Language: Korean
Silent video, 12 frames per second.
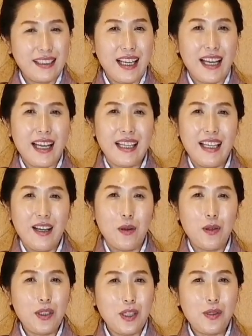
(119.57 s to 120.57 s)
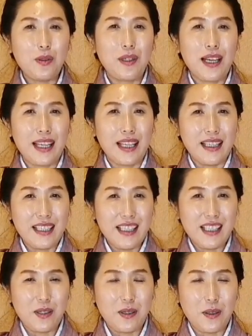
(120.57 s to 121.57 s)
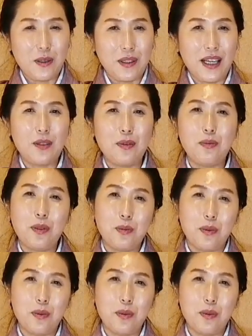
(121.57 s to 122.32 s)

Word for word: 그날 오실 수가 있는지요? 라고